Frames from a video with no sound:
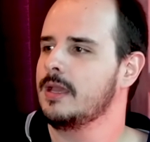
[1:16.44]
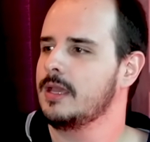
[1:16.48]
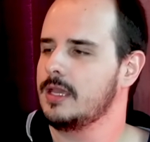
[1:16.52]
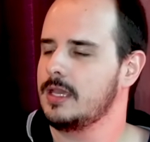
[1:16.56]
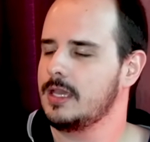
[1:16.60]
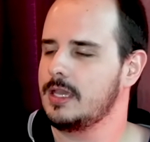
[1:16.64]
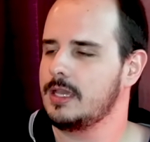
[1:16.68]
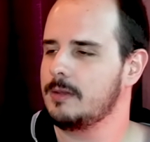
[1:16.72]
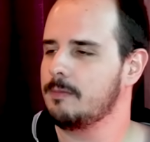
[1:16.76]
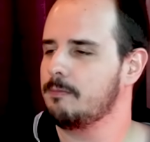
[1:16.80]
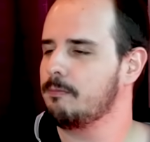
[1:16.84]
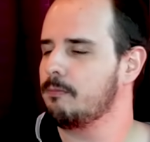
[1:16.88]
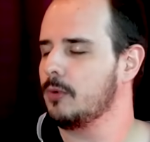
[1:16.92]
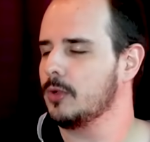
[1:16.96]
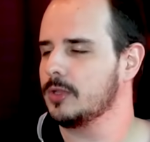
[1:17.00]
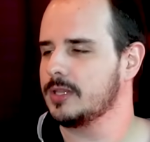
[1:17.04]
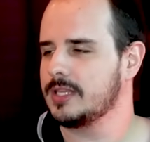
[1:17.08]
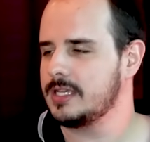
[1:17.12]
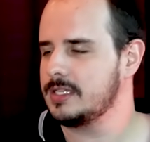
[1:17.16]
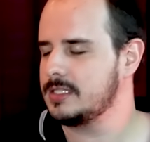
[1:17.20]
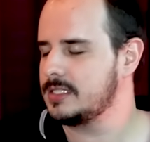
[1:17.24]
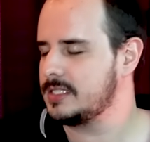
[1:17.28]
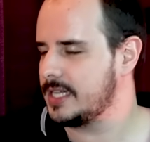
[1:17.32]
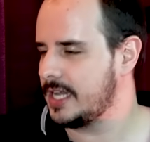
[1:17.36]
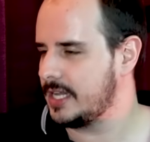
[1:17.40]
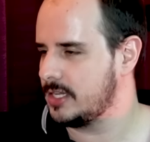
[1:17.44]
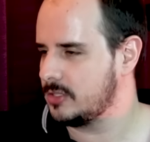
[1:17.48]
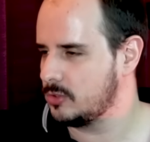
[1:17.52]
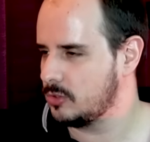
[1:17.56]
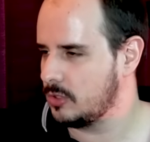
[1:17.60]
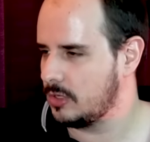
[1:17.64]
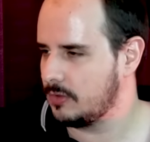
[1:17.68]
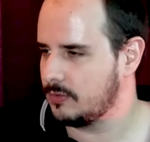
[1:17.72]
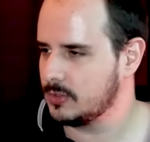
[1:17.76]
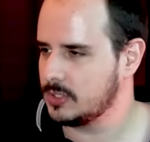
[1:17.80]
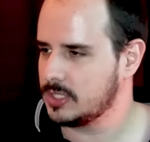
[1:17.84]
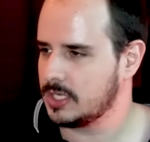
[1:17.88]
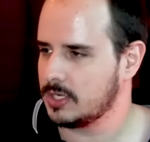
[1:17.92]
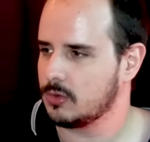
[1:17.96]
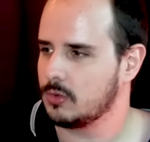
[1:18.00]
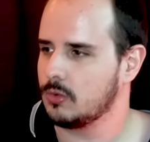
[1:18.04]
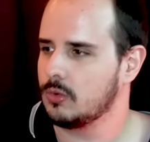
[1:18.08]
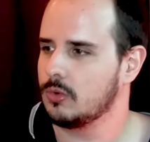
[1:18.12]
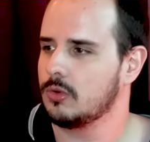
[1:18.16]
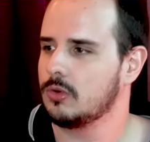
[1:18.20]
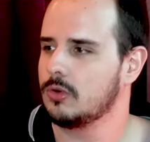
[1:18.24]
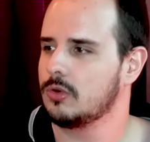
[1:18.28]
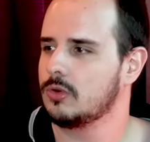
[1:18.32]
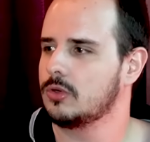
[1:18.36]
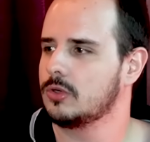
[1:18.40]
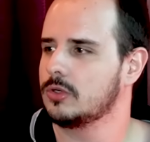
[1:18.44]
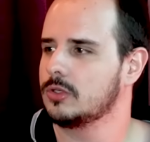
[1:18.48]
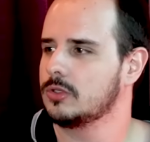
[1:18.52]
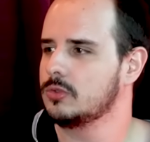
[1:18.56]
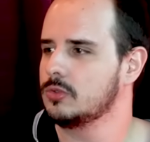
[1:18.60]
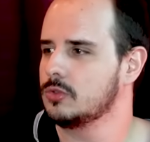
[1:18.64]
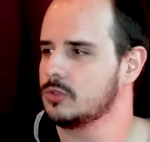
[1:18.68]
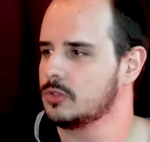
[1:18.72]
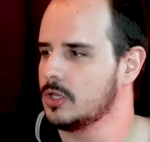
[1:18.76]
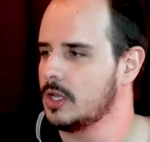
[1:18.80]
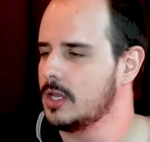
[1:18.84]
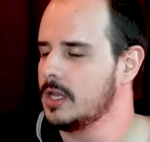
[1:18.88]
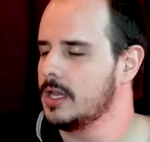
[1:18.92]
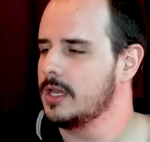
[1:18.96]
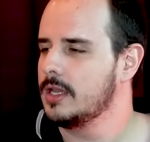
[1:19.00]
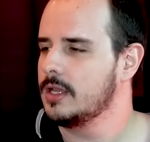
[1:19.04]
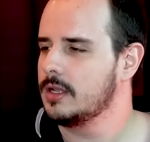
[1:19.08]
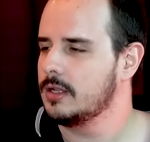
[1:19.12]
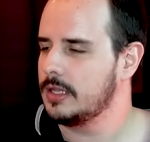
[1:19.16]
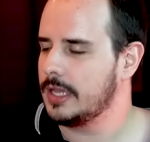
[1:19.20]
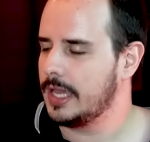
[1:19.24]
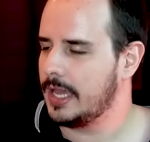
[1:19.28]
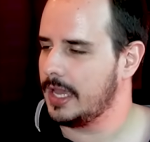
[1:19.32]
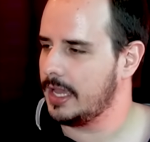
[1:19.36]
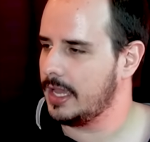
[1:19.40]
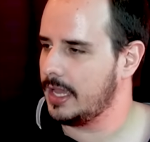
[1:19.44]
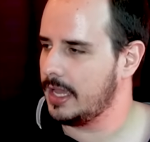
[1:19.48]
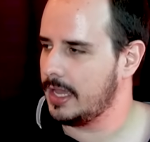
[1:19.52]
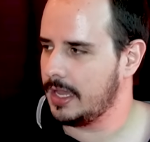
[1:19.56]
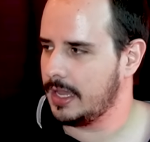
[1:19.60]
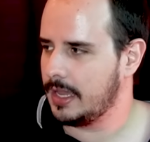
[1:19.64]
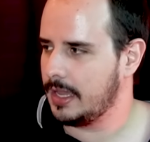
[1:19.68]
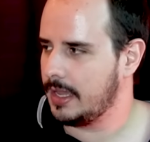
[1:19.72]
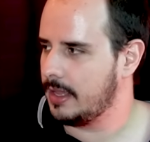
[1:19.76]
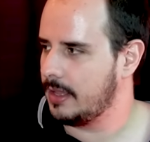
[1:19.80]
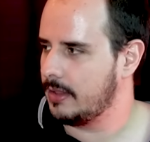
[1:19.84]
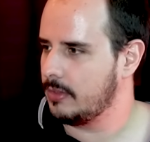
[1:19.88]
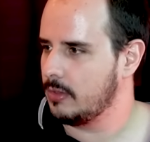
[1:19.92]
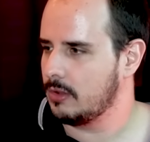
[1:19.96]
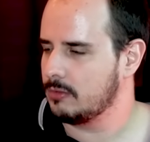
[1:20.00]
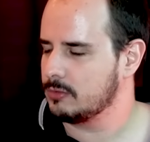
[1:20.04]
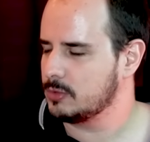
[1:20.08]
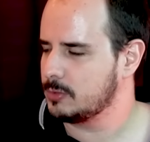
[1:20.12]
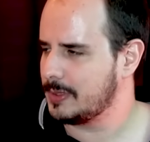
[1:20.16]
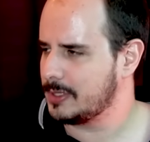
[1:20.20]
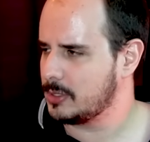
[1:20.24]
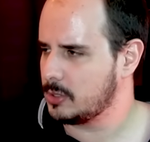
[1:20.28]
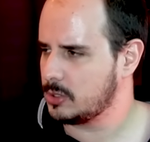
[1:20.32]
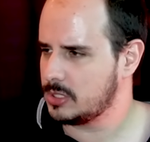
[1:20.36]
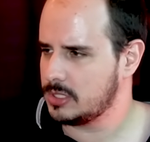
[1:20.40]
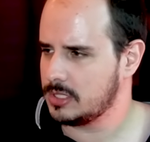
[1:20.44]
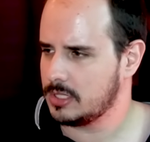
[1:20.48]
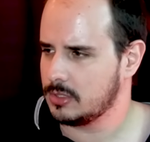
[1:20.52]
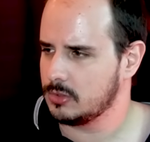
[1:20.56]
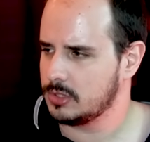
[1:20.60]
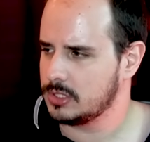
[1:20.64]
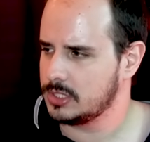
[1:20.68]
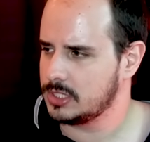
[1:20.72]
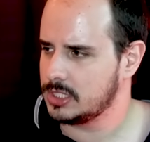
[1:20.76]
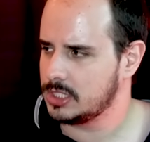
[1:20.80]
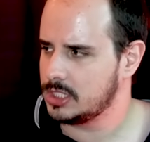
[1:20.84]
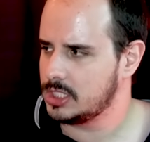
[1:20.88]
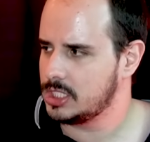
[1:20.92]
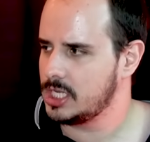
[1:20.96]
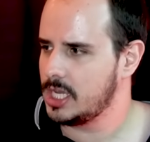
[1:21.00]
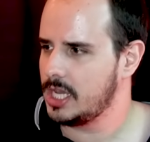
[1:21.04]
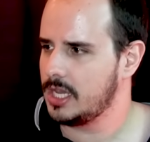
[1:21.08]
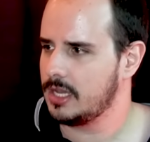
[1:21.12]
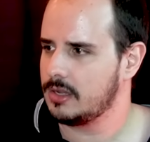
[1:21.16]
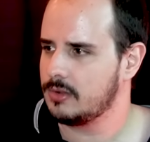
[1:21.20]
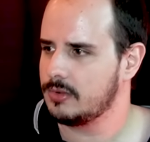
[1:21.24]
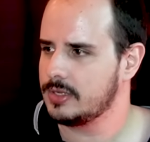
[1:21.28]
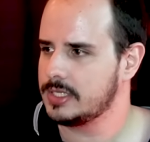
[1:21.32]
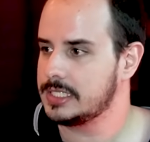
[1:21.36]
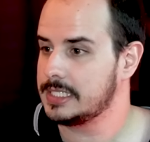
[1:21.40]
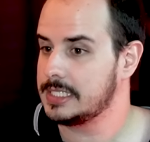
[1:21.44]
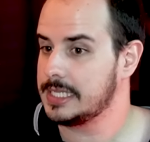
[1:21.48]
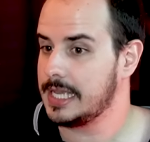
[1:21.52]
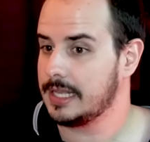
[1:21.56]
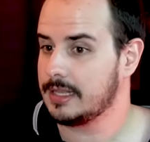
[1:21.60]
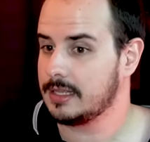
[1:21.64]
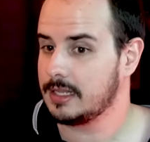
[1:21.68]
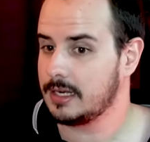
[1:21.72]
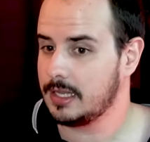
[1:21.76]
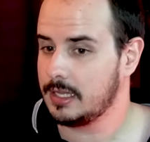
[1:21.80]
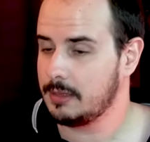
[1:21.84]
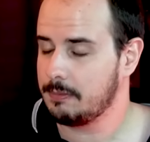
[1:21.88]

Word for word: e potenciais novos acordos, é, novos patrocinadores que chegam, etc.